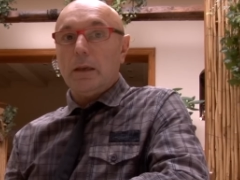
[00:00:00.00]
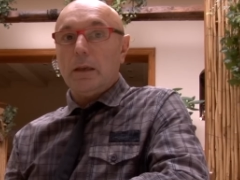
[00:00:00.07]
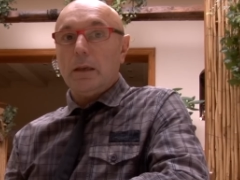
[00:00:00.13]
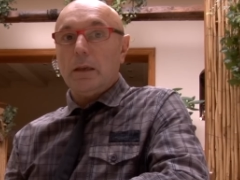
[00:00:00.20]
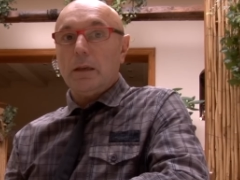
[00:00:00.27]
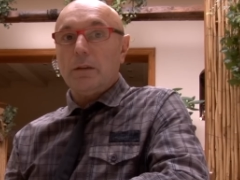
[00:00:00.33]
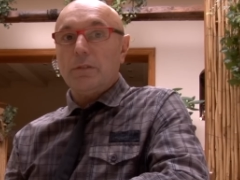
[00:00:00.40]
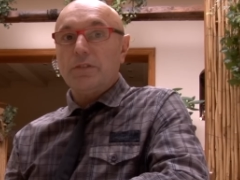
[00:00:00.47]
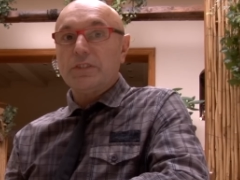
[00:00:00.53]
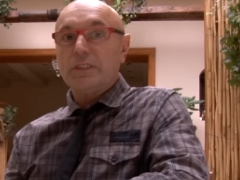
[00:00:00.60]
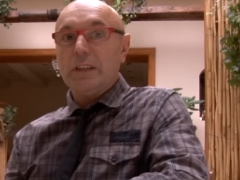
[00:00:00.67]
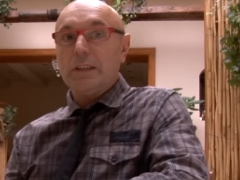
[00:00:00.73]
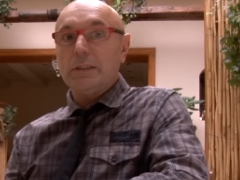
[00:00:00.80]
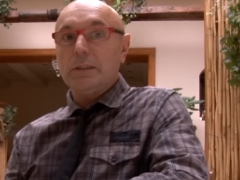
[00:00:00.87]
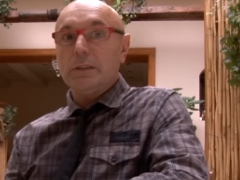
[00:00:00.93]
E,
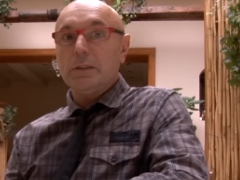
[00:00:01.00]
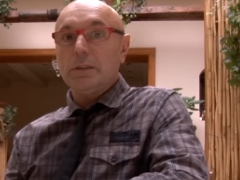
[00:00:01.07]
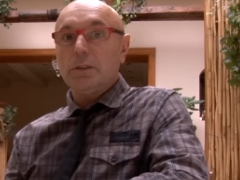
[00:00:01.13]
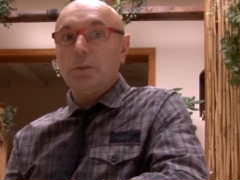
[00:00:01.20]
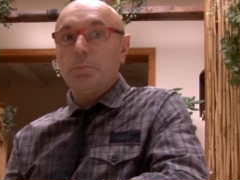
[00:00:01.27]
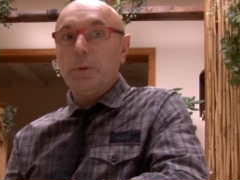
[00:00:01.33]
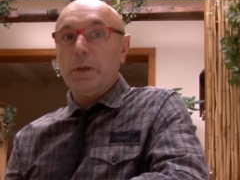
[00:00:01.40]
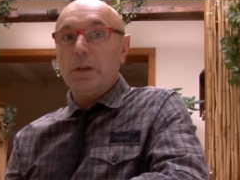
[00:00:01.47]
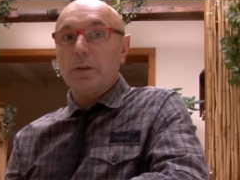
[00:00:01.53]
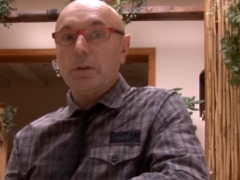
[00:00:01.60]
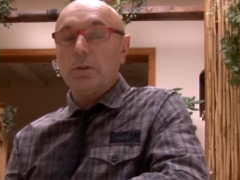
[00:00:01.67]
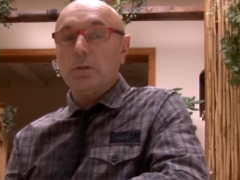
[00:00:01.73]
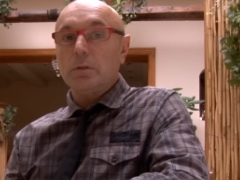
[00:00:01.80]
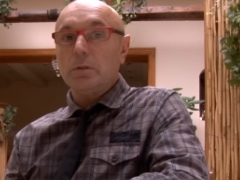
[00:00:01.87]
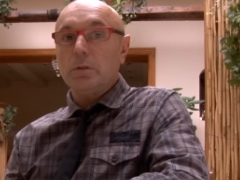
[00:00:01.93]
wtedy
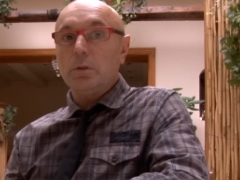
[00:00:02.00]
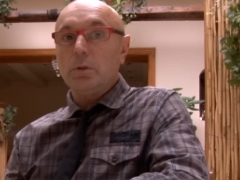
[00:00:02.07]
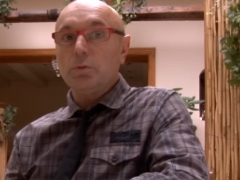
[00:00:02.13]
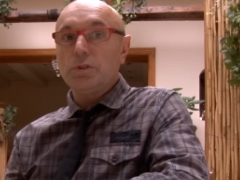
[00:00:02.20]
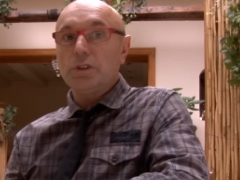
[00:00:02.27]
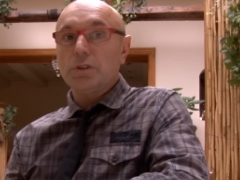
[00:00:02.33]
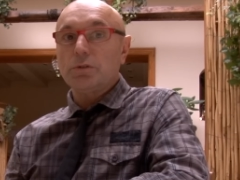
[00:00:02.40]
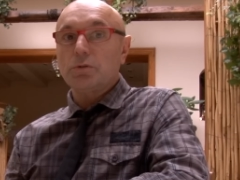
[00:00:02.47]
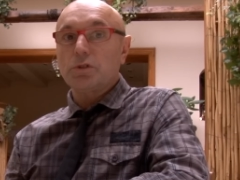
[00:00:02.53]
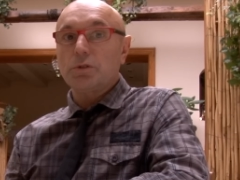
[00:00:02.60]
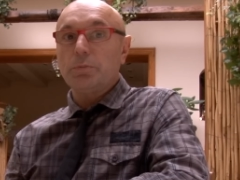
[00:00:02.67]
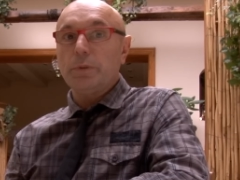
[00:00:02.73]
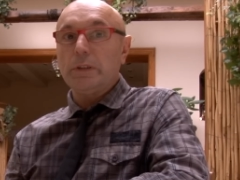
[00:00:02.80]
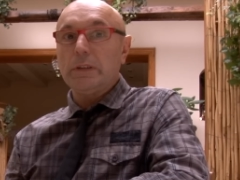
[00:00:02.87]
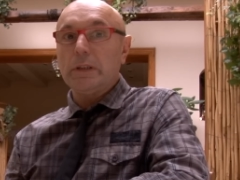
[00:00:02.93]
dopiero ludzie,
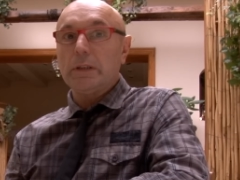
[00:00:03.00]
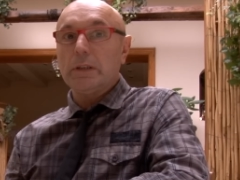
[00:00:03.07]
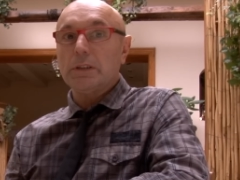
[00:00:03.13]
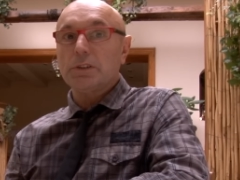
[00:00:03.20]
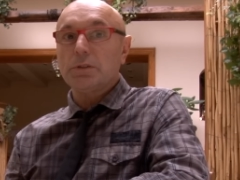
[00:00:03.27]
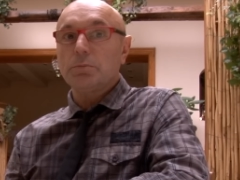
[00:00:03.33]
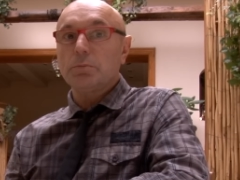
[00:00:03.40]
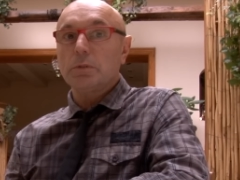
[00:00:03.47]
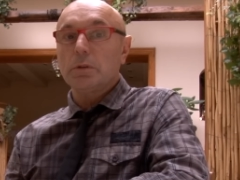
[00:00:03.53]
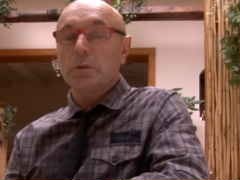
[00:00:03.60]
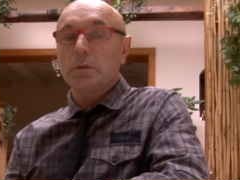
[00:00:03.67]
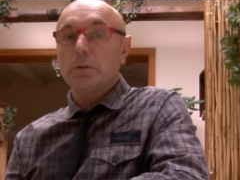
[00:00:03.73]
którzy byli na naszym,